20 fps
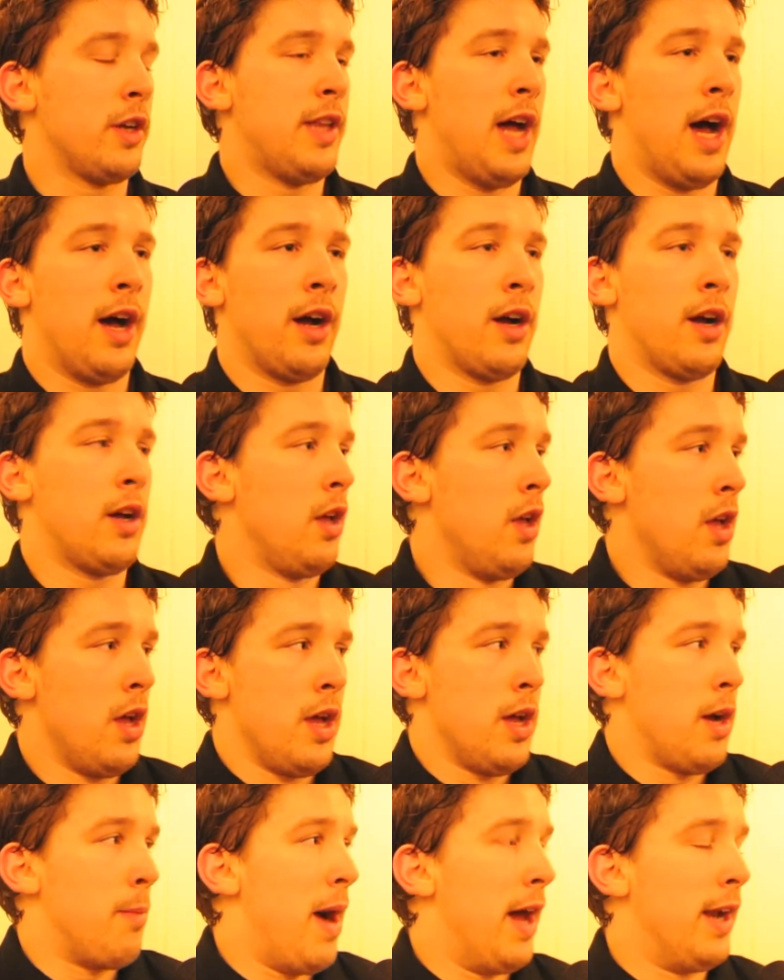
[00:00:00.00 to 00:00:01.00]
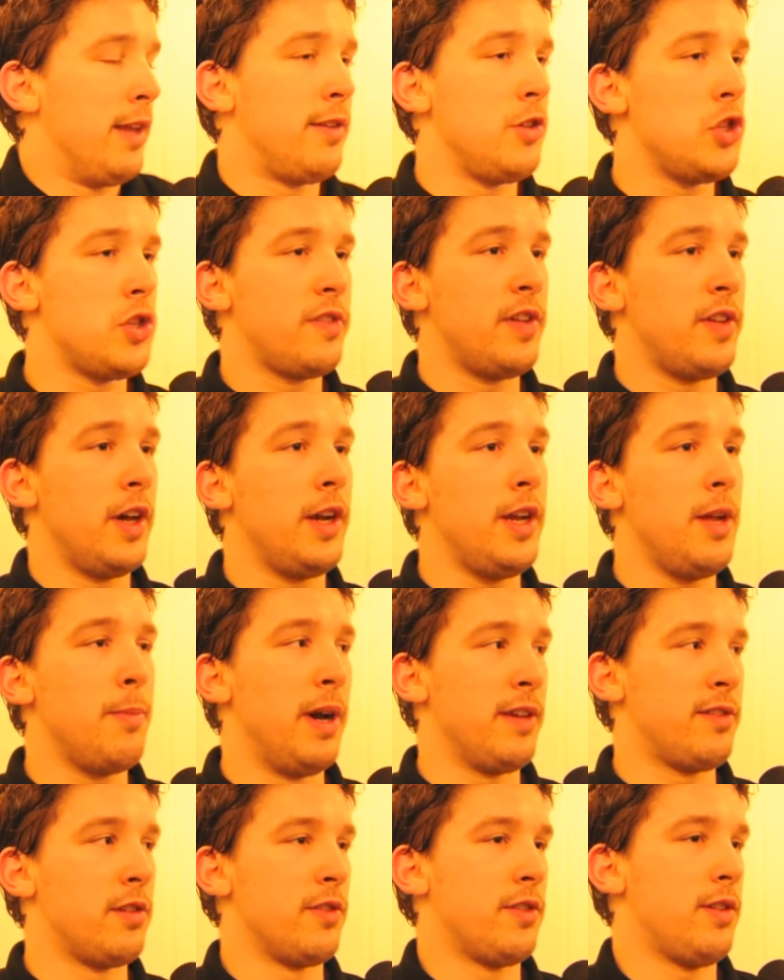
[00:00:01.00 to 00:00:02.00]
Ich denke, ich meine, es ist eine Serie
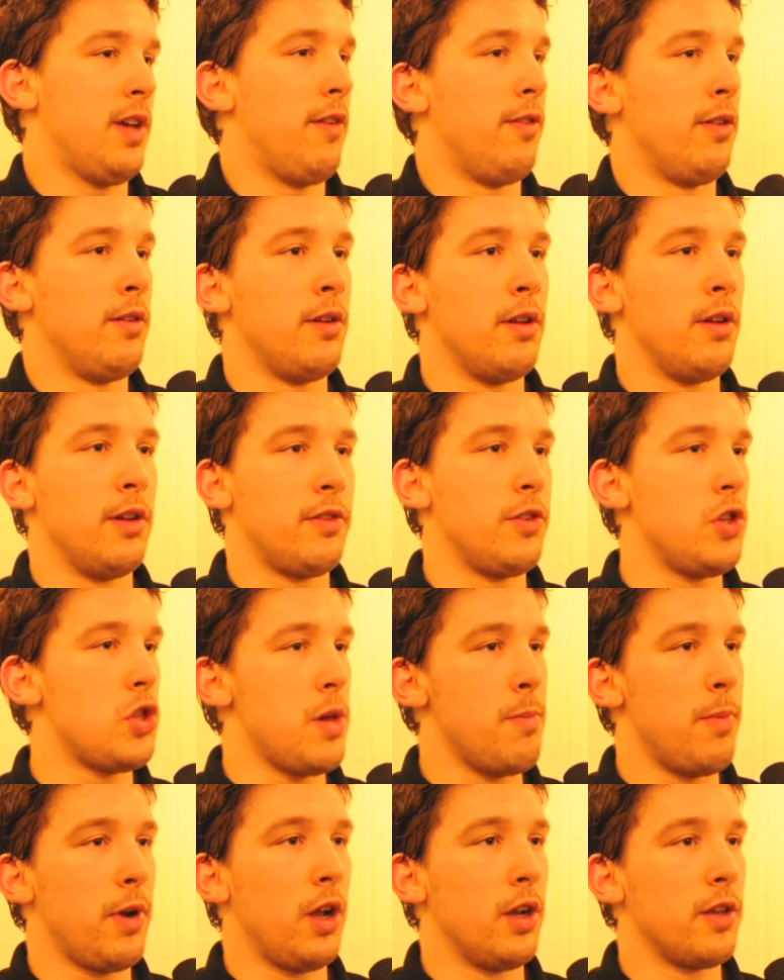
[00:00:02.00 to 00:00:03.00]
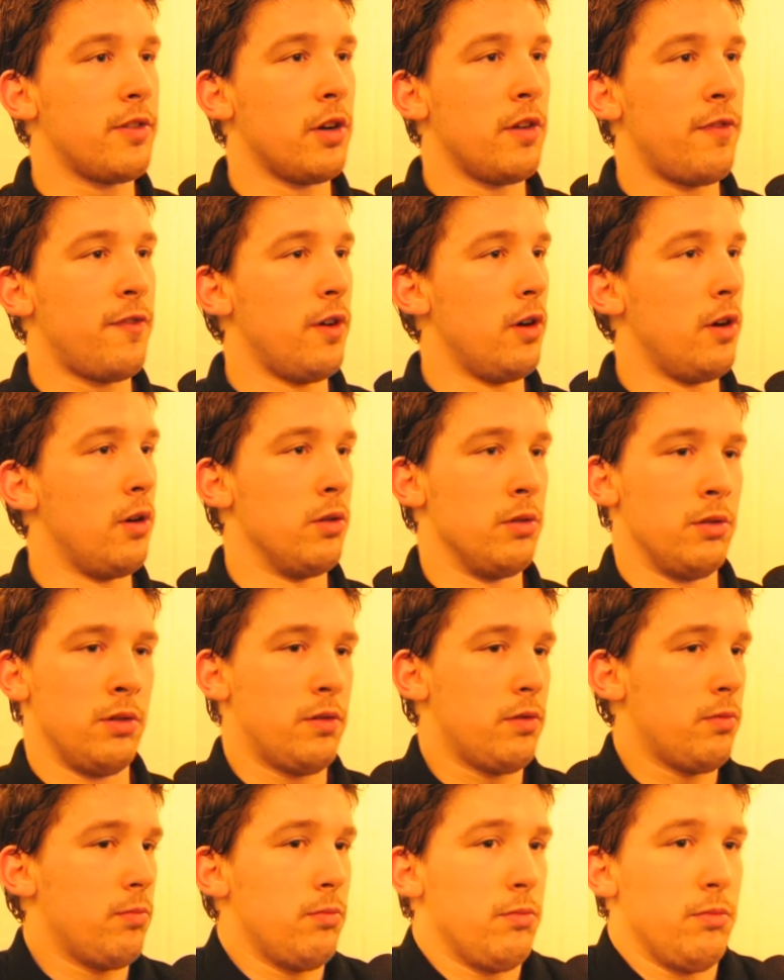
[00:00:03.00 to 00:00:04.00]
Best of Seven, es ist immer alles offen
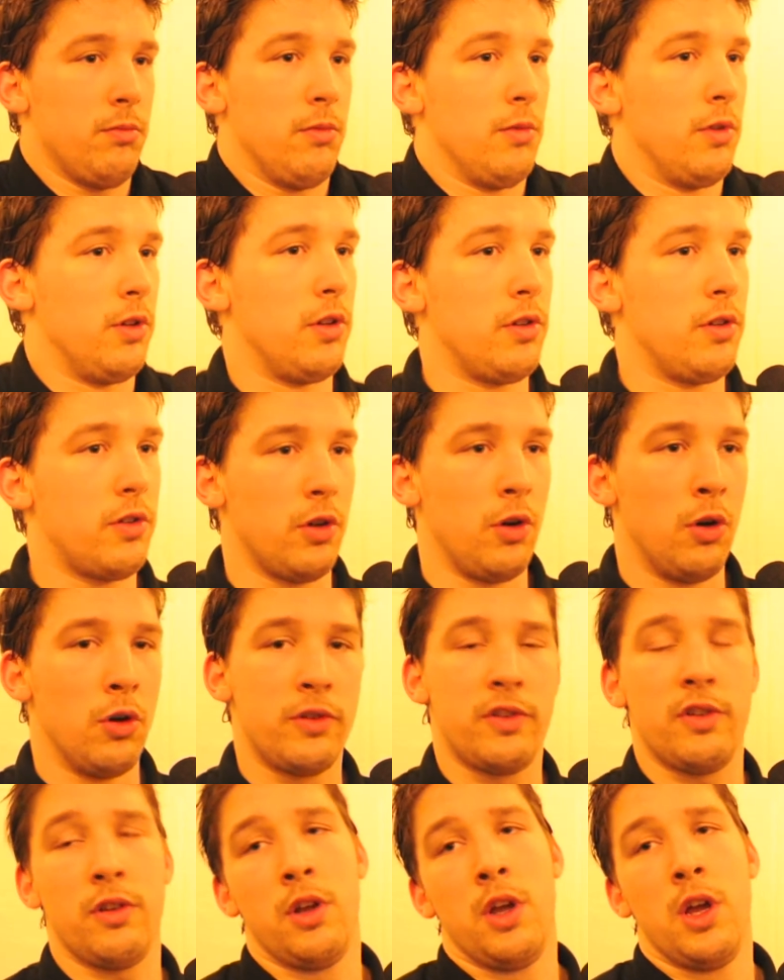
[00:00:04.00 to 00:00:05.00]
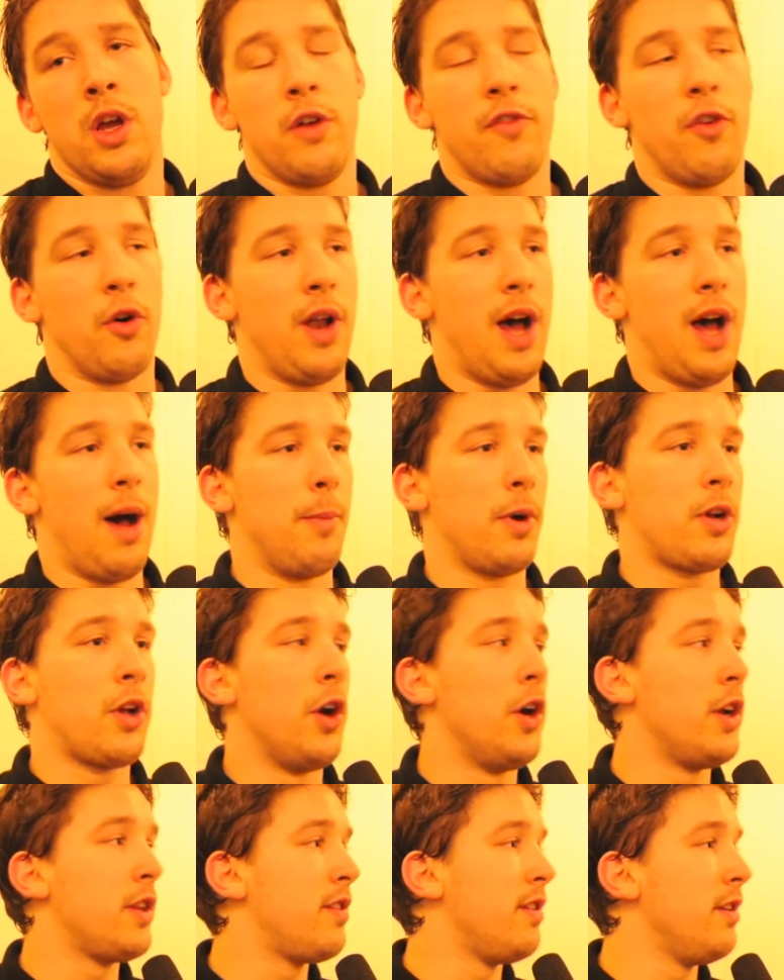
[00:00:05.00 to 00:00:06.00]
und so, von haben wir
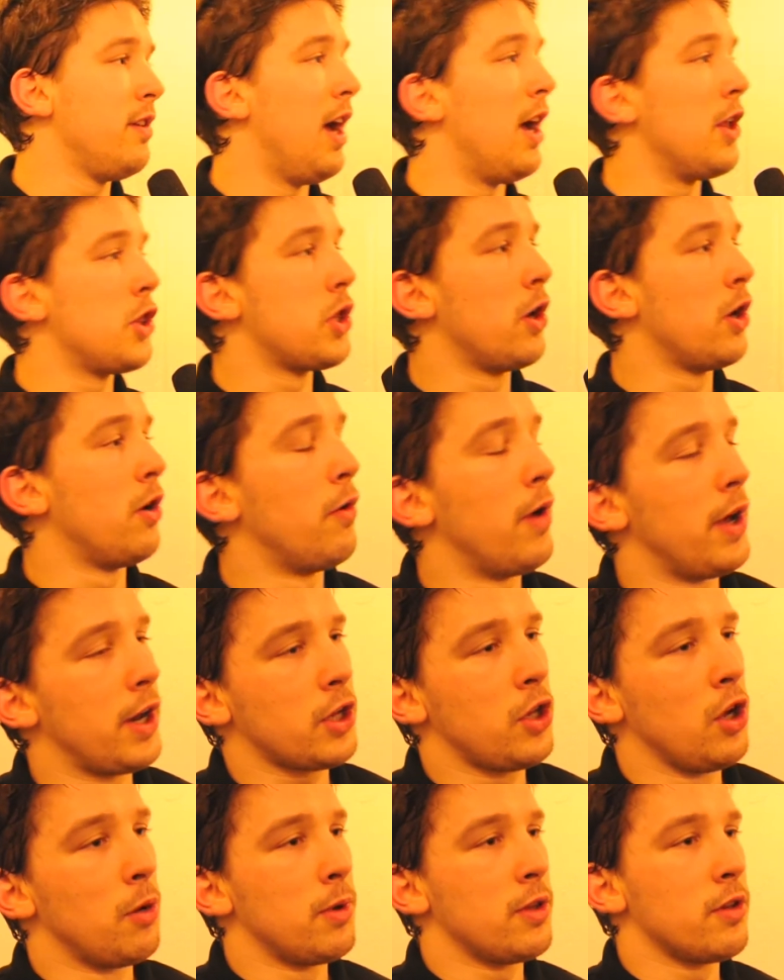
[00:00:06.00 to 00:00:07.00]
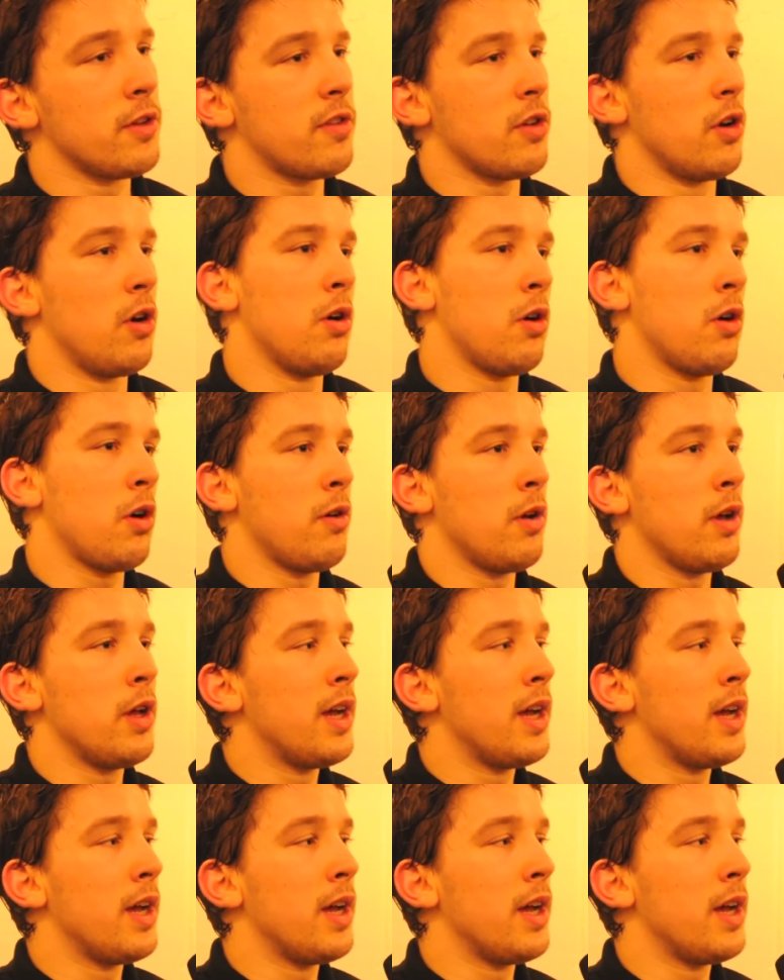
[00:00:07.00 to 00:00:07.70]
gehört, sie haben schon gejubelt und so.